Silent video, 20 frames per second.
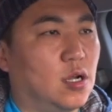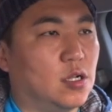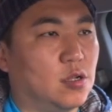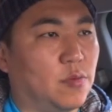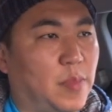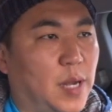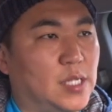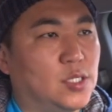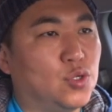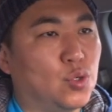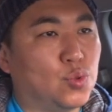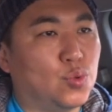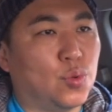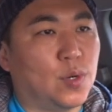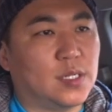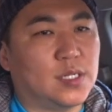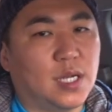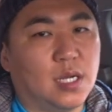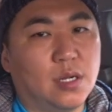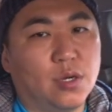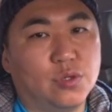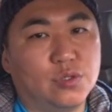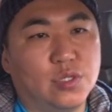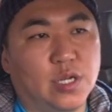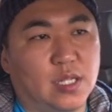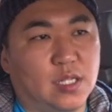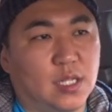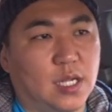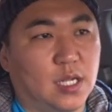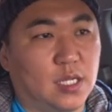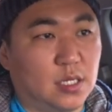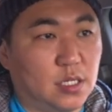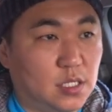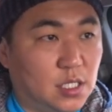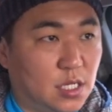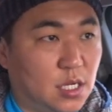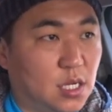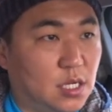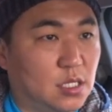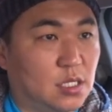어떤 만족도가 따라오지 않나 이런
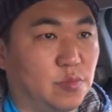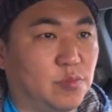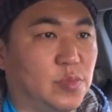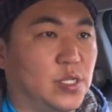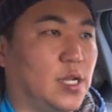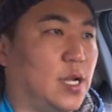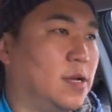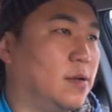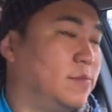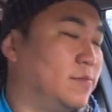생각이 듭니다